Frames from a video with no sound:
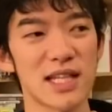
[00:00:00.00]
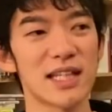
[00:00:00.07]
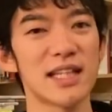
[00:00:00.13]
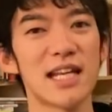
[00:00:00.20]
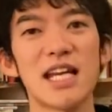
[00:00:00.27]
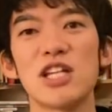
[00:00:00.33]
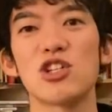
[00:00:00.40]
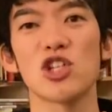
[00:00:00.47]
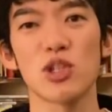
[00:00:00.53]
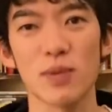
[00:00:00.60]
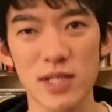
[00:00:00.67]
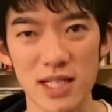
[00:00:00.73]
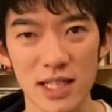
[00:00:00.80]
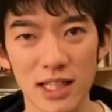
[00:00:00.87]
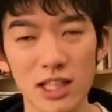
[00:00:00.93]
やって練習し
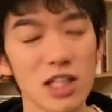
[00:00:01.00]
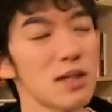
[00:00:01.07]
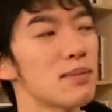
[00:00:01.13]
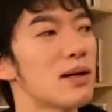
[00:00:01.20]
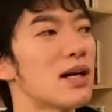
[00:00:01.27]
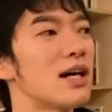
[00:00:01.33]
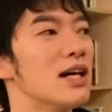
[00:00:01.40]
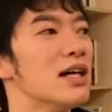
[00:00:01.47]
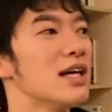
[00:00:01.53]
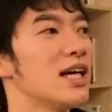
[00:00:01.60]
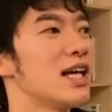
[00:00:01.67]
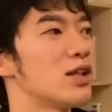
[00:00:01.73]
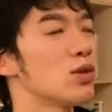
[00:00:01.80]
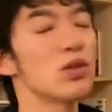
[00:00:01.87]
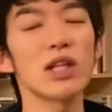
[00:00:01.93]
ました。例えば、
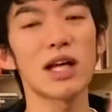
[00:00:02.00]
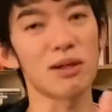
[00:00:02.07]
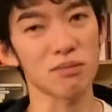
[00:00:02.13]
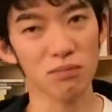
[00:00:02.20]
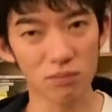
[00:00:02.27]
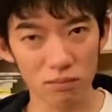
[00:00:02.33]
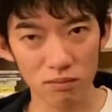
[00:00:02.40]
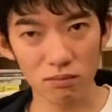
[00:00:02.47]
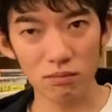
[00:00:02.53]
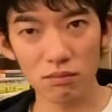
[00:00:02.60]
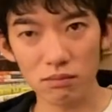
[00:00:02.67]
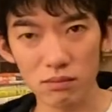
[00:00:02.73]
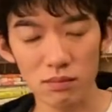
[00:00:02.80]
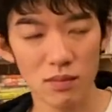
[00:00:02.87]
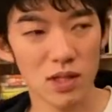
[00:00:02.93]
えー、どんな、
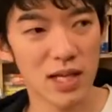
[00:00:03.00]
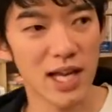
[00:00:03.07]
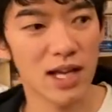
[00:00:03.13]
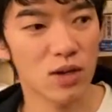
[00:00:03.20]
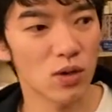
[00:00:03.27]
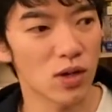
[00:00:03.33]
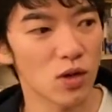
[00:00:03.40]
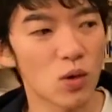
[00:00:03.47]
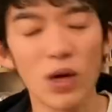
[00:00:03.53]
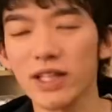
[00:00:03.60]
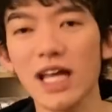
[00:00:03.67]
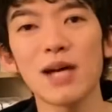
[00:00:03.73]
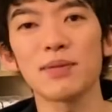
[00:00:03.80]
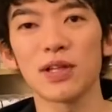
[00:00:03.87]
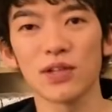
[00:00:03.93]
えー、こ小が
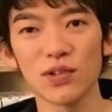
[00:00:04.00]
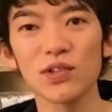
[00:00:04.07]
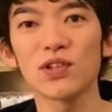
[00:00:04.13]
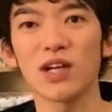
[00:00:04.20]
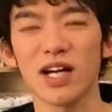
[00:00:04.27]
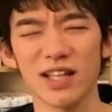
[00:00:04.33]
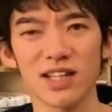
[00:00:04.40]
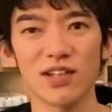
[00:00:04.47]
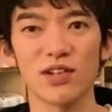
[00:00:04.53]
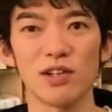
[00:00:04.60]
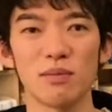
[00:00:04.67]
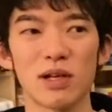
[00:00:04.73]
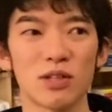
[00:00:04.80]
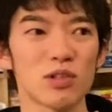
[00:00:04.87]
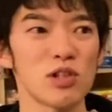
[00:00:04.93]
タイプなのとかっていうふう
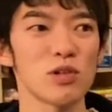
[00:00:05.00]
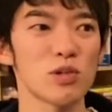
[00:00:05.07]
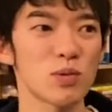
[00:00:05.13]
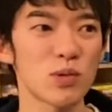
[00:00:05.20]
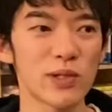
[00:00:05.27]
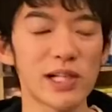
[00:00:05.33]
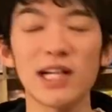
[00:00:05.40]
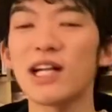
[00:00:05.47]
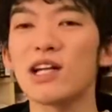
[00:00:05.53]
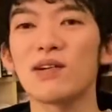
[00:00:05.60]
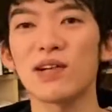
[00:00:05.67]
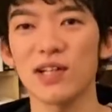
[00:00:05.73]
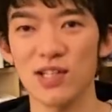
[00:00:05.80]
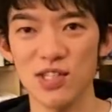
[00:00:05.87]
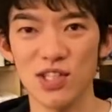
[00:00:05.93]
に、まあ、時々こう聞かれる
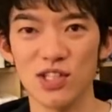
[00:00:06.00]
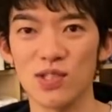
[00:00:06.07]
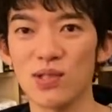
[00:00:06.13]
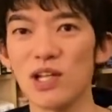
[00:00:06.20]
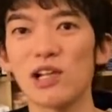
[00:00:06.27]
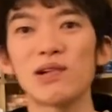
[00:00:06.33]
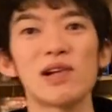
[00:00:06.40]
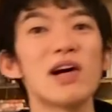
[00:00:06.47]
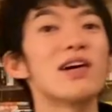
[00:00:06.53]
わけですよ。そんなに人に会